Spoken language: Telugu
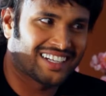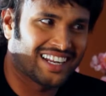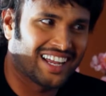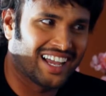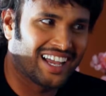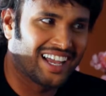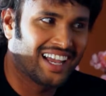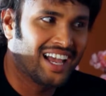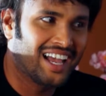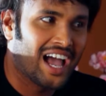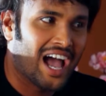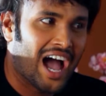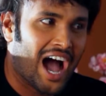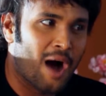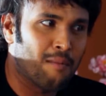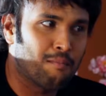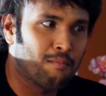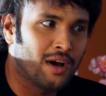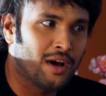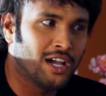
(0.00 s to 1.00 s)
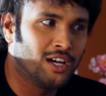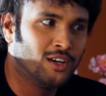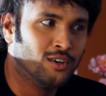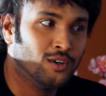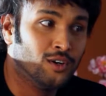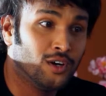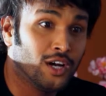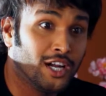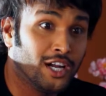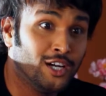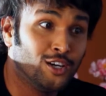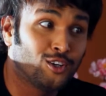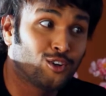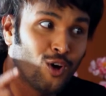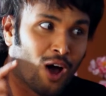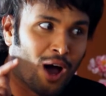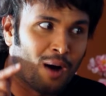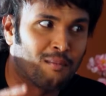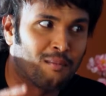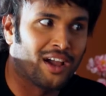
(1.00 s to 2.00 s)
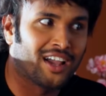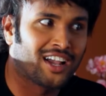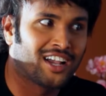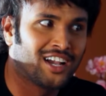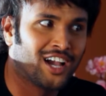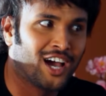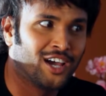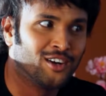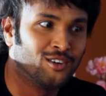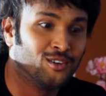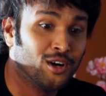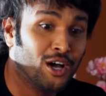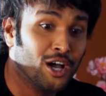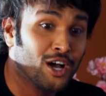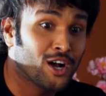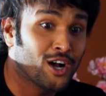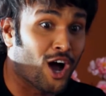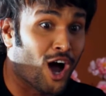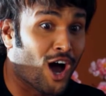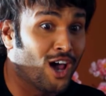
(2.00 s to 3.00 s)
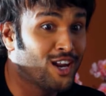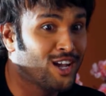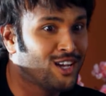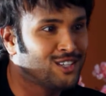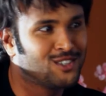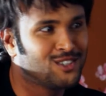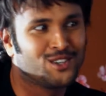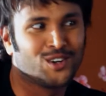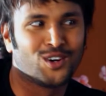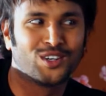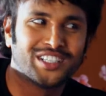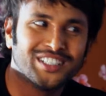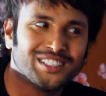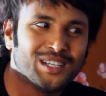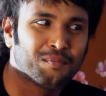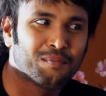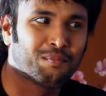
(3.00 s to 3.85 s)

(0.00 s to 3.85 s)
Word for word: కరెక్టే అమ్మాయిలు ఇంట్లో అమాయకంగాను కాలేజీలో